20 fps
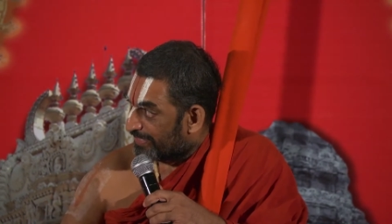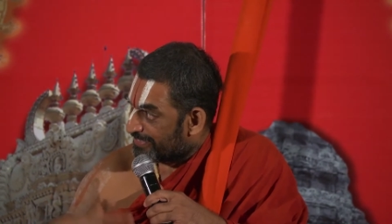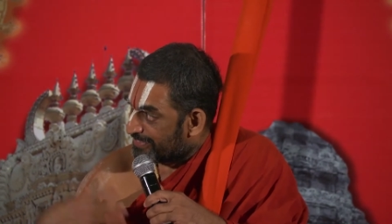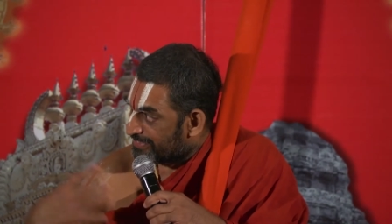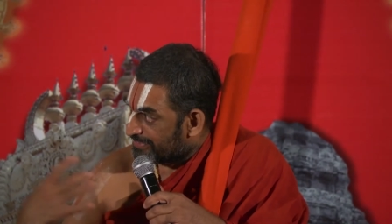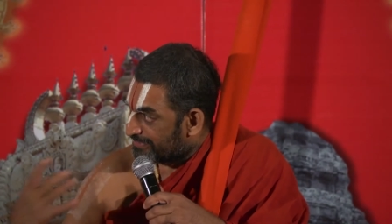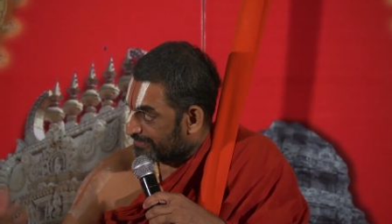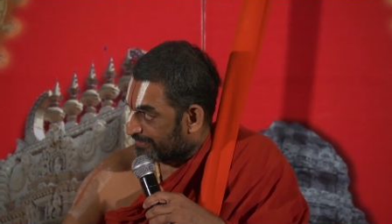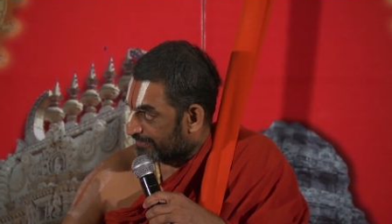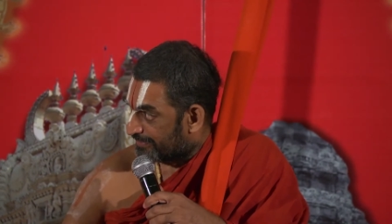
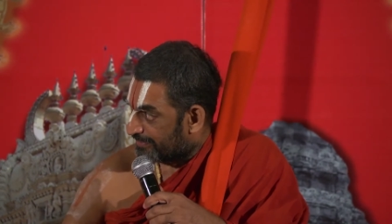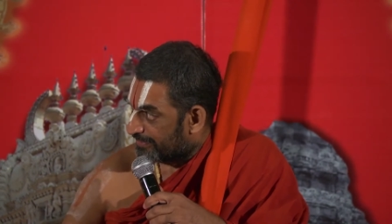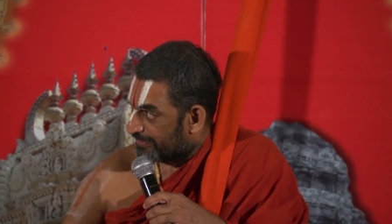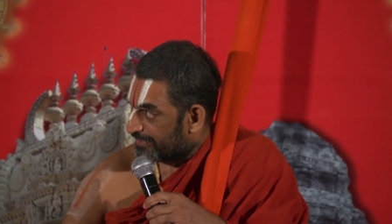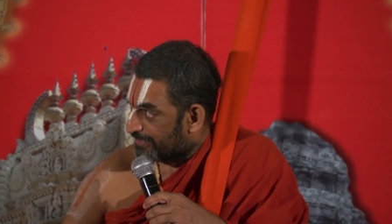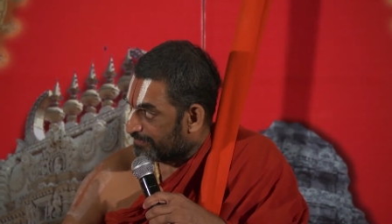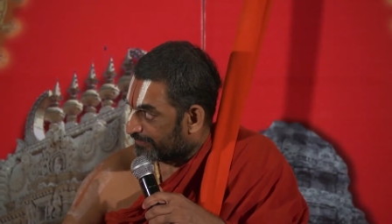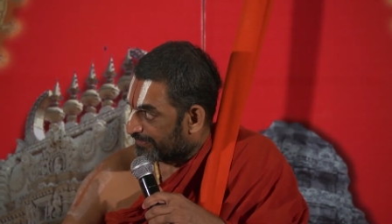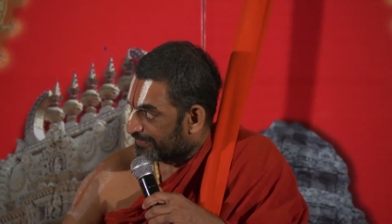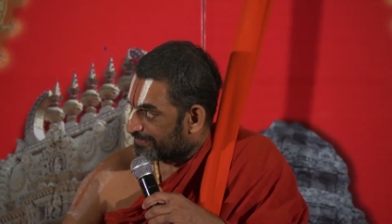
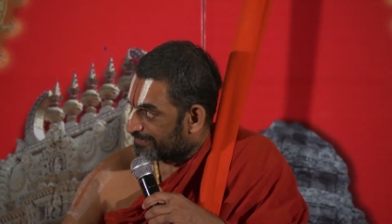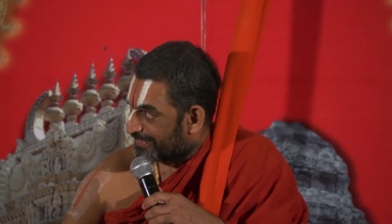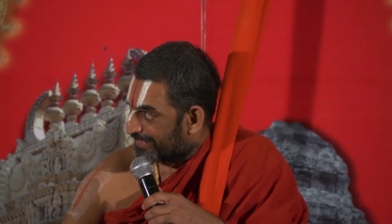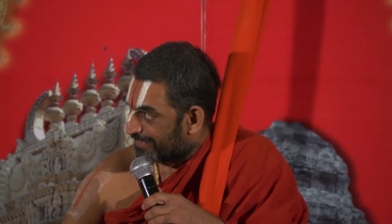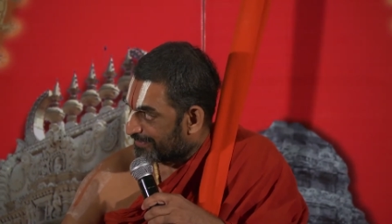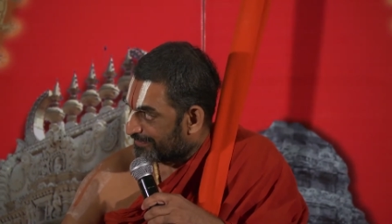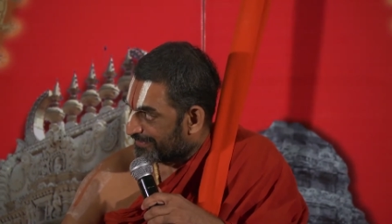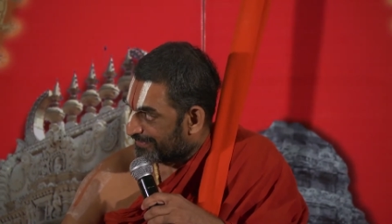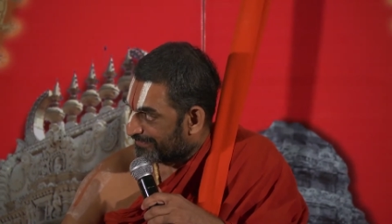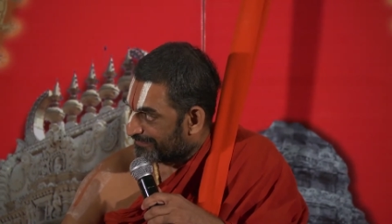కలిగించగలిగేవి
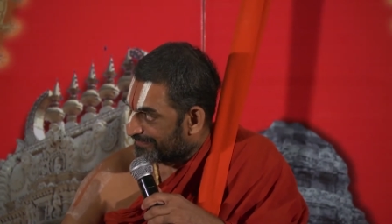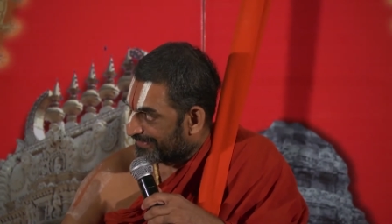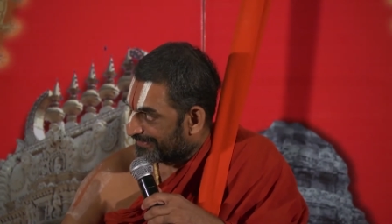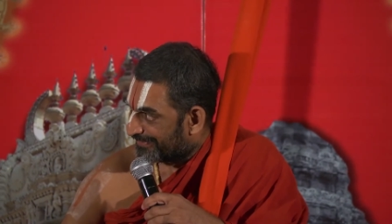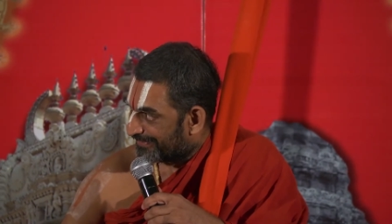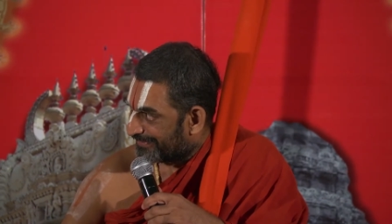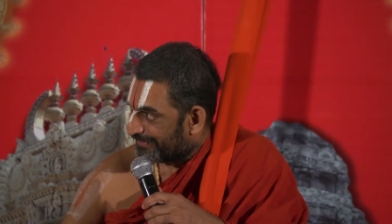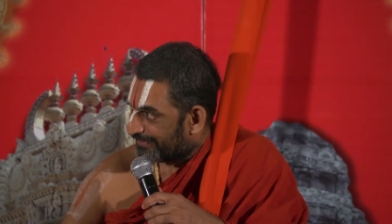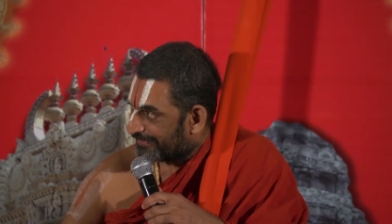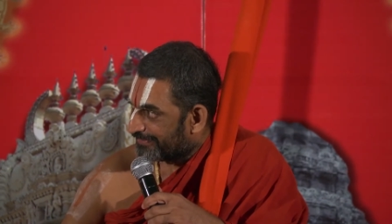తీసినటువంటి
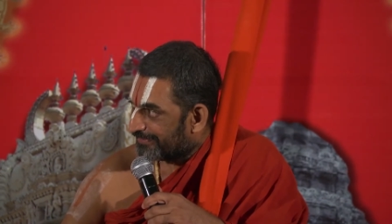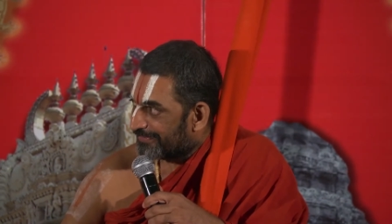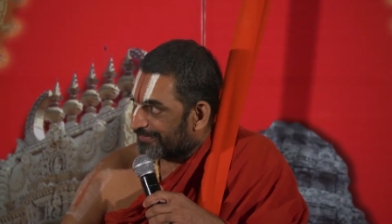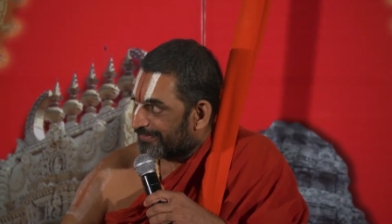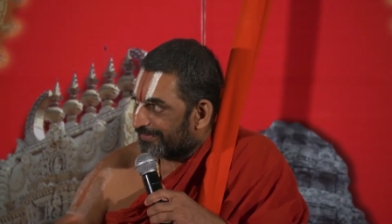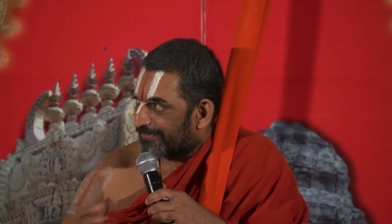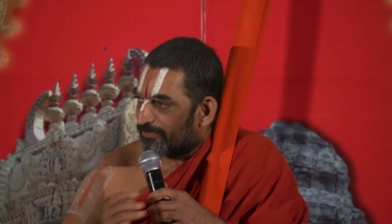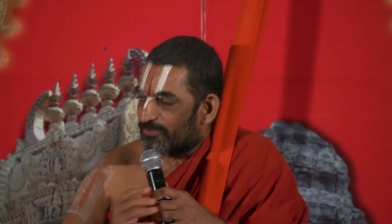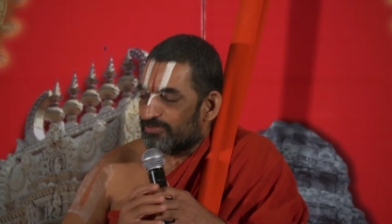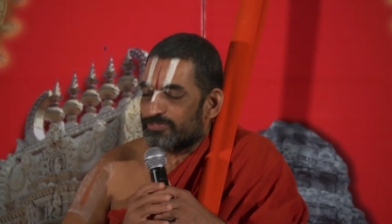వ్యక్తి
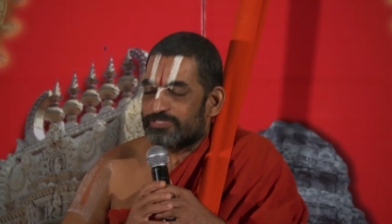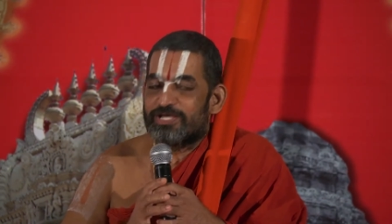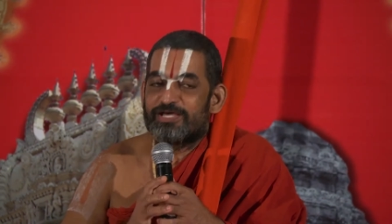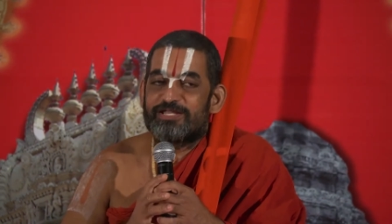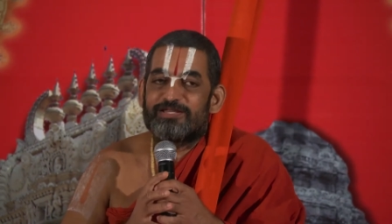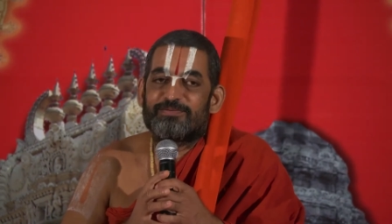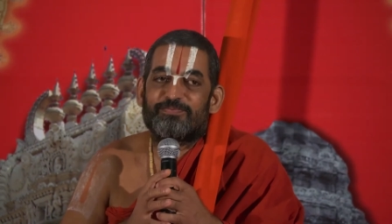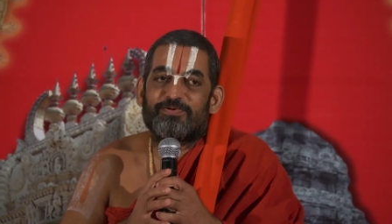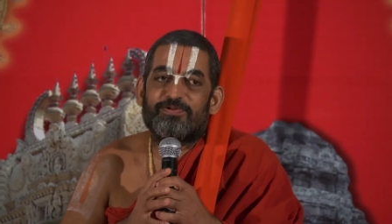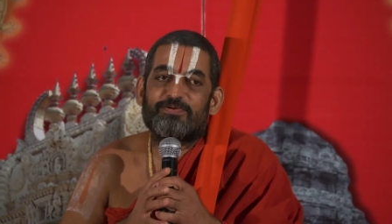
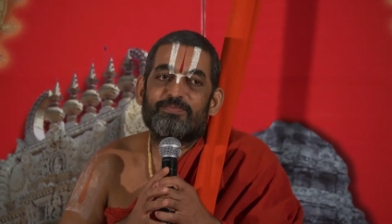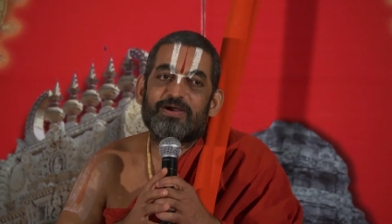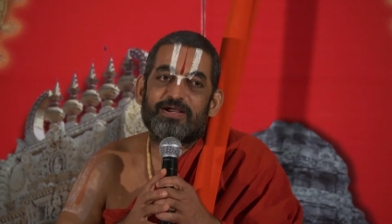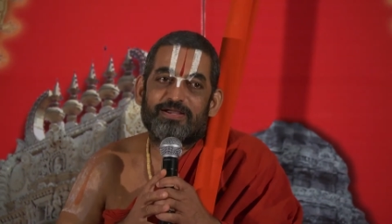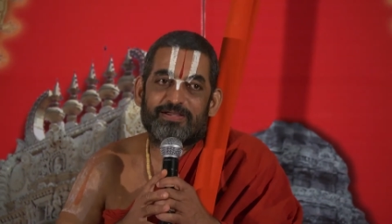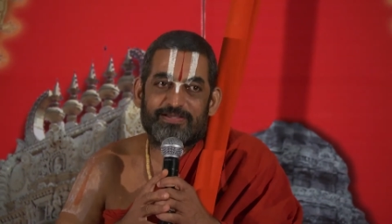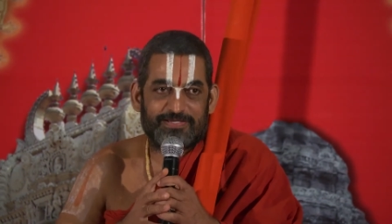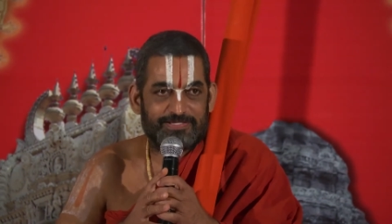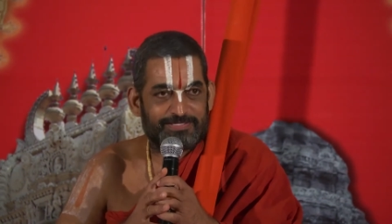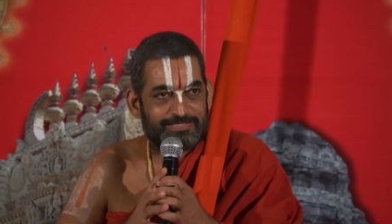ఓసారి ఎప్పుడో
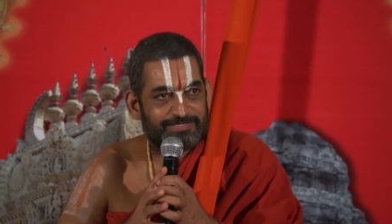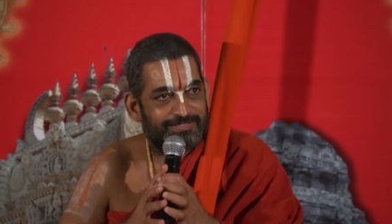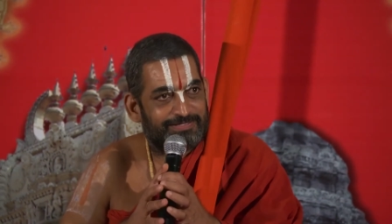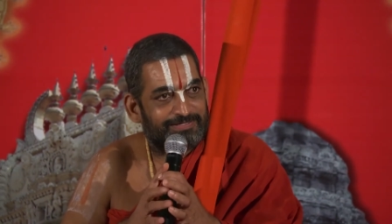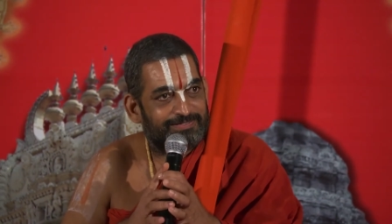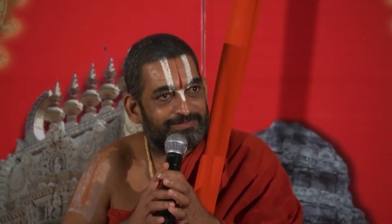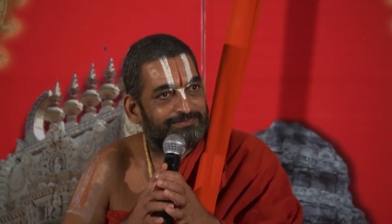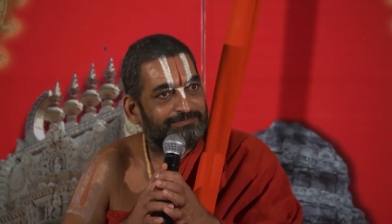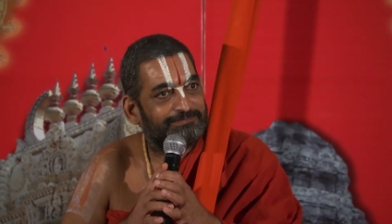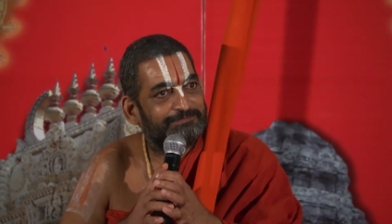మాకు
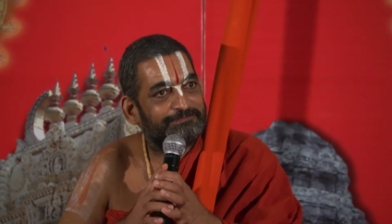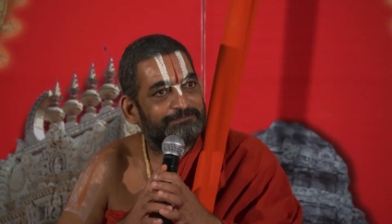కలిశాను